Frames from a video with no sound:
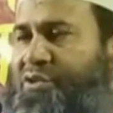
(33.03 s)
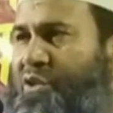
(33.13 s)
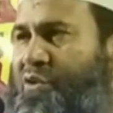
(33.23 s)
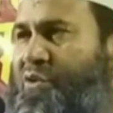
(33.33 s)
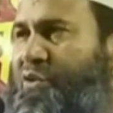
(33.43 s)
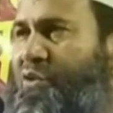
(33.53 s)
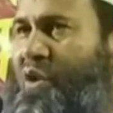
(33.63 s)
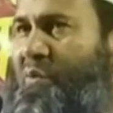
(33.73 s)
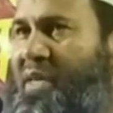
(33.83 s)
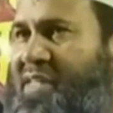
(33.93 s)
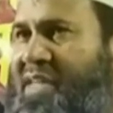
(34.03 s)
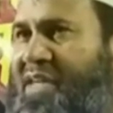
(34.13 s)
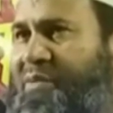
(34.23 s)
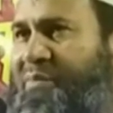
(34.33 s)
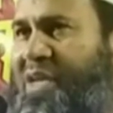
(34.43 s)
যখন
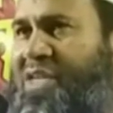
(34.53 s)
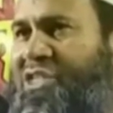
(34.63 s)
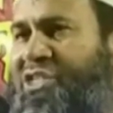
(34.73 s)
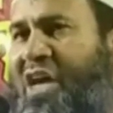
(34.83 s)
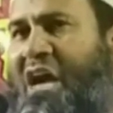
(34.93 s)
রমাজান মাস